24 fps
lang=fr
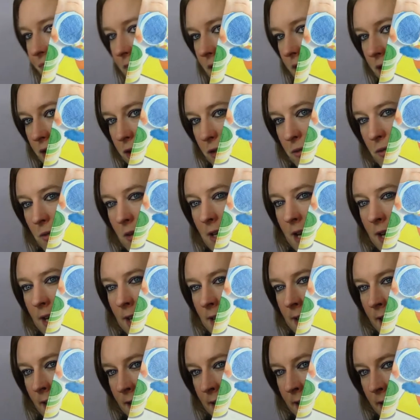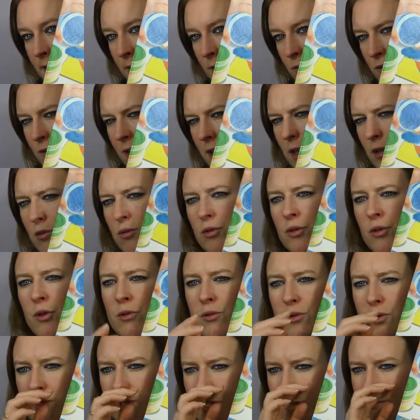Ça, se celui l'année dernière. Ou il y a deux
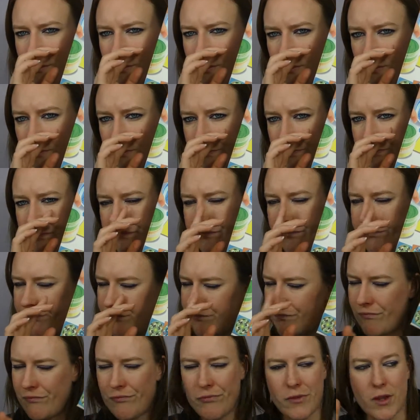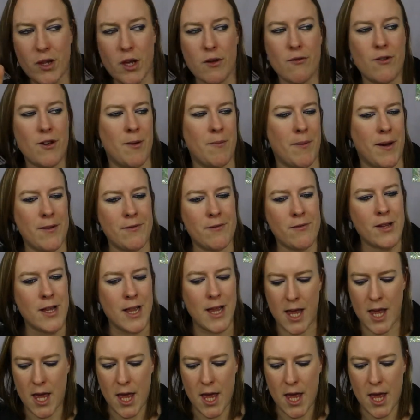ans, je sais plus. Enfin bref.